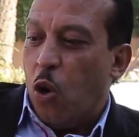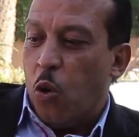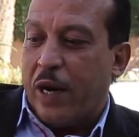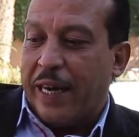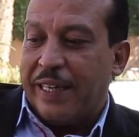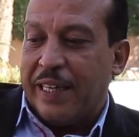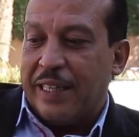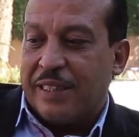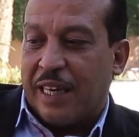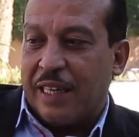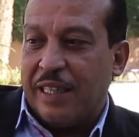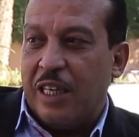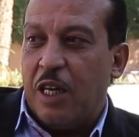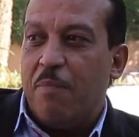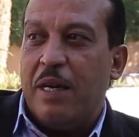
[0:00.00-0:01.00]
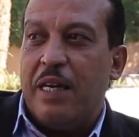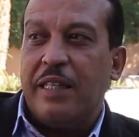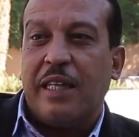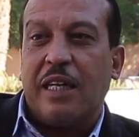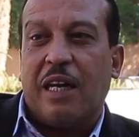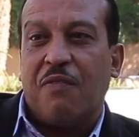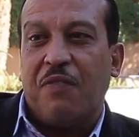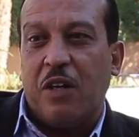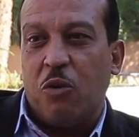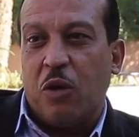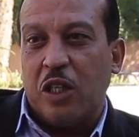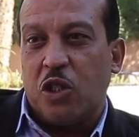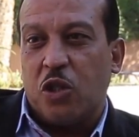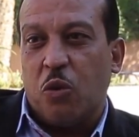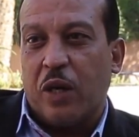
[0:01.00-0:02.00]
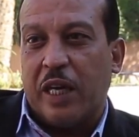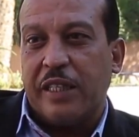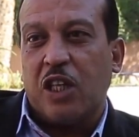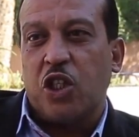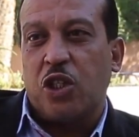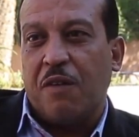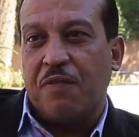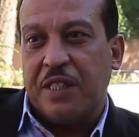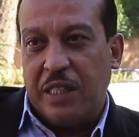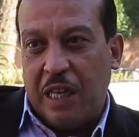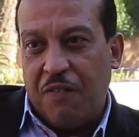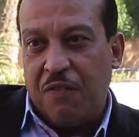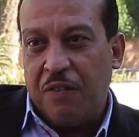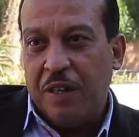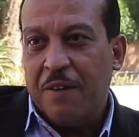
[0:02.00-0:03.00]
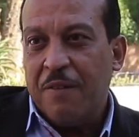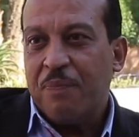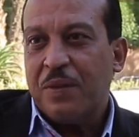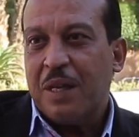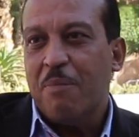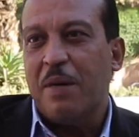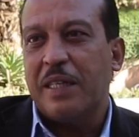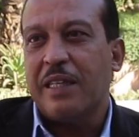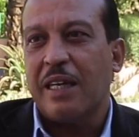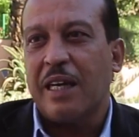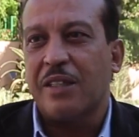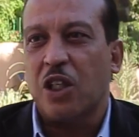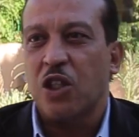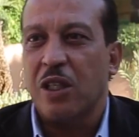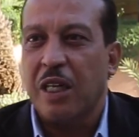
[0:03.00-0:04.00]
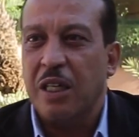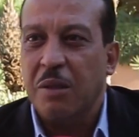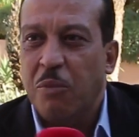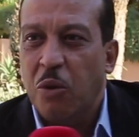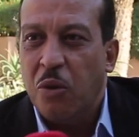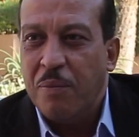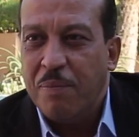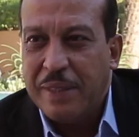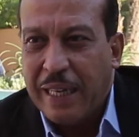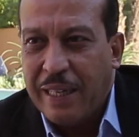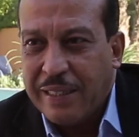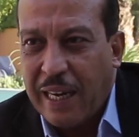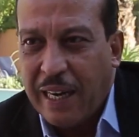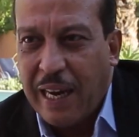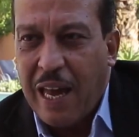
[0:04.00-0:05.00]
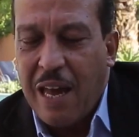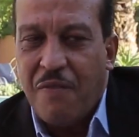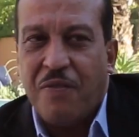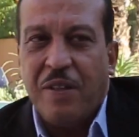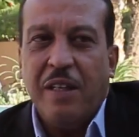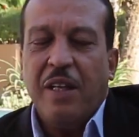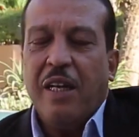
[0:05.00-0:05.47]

وكان كيتعرض عليا ملي تنعرف انه غيتصور هذاك الشيء في الصيف ما تنقدرش نخدمه تن تنخاف